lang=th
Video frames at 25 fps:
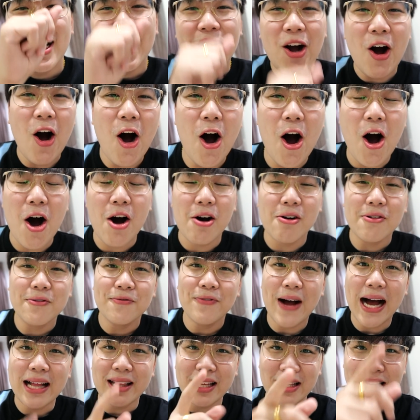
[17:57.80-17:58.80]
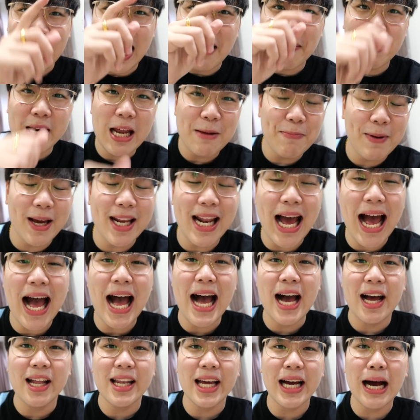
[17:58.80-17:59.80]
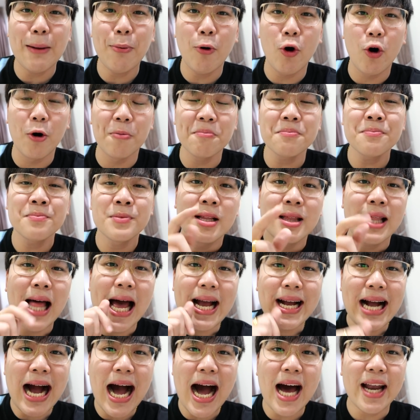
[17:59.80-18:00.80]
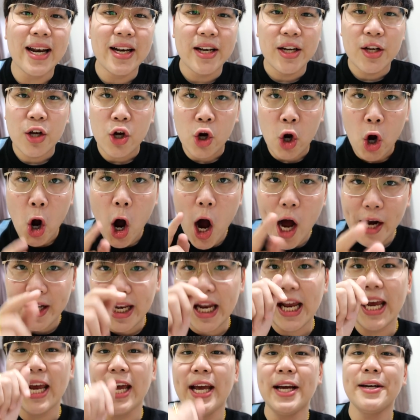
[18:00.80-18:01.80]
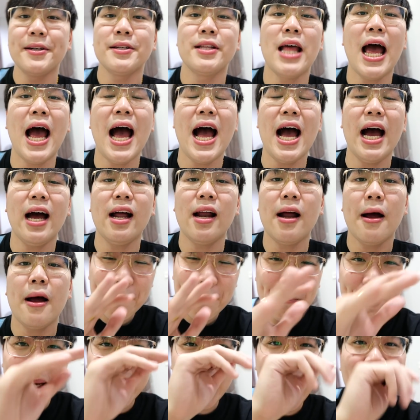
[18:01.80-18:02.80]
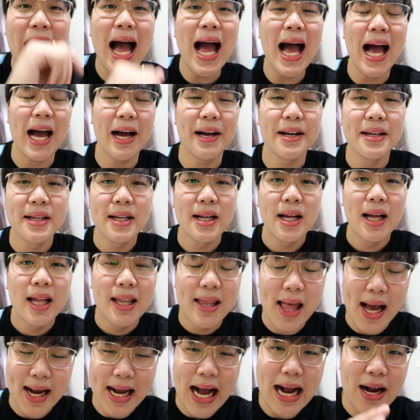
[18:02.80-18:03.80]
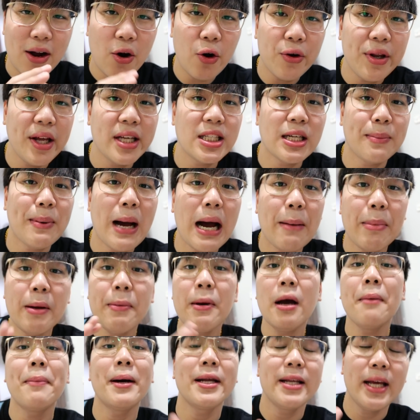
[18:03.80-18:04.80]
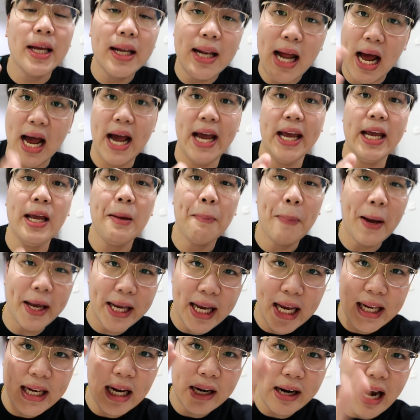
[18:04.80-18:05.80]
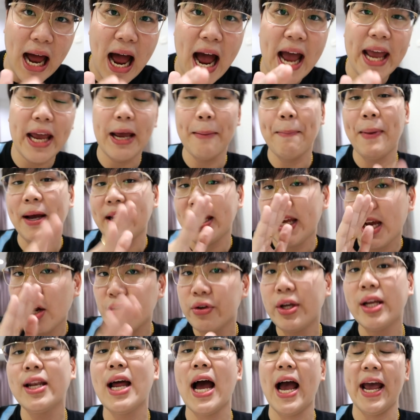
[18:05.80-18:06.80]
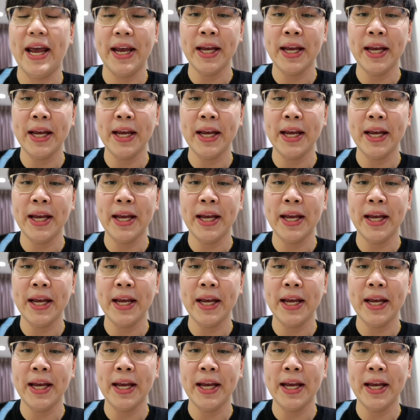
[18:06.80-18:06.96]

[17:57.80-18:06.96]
ก็ฝากติดตามกันในปีหน้านะครับผมรายการโคตรดีนะฮะปีหน้ารายการโคตรดีจะพาเพื่อนๆไปที่ไหนไปกินอะไรไปเที่ยวที่ไหน